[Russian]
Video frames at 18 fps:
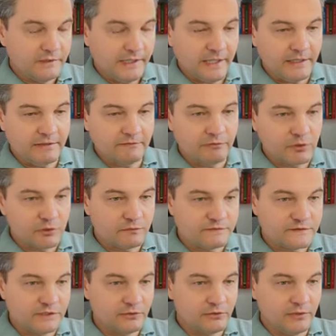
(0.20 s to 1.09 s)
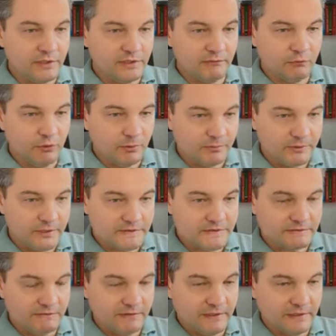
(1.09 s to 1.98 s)
Влияние воров в законе в
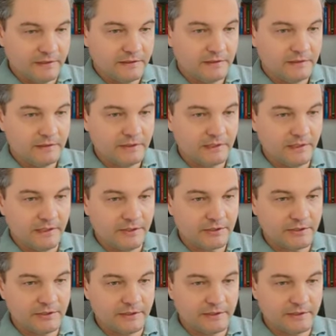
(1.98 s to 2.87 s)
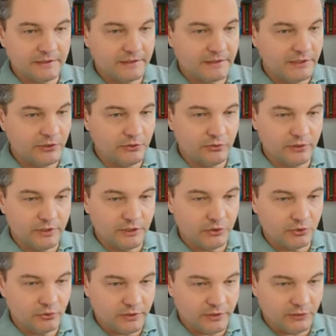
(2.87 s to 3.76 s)
обществе, конечно, далеко
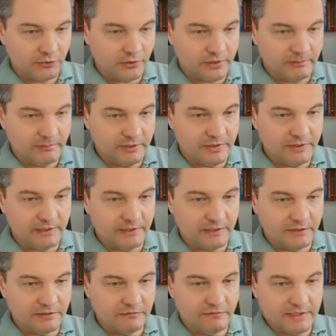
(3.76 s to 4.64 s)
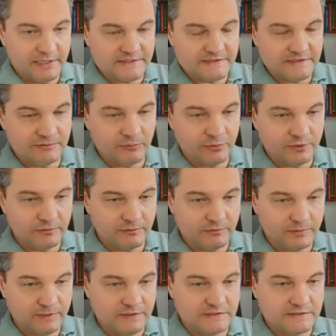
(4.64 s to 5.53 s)
не то, которое было лет 20,
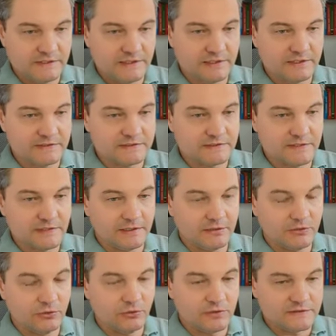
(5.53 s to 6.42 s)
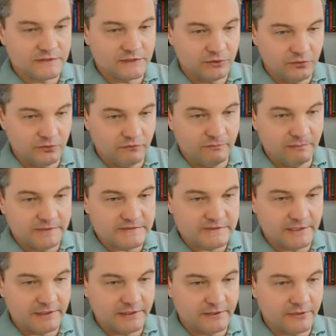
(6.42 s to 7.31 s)
может, 50 назад, но зато в
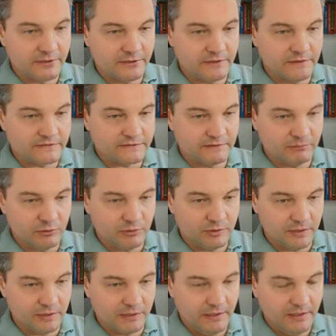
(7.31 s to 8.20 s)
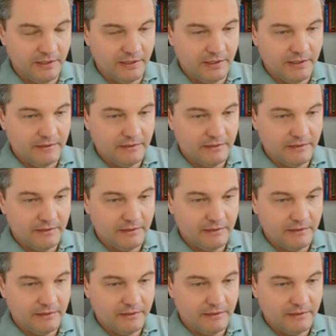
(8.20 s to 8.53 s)
местах лишения свободы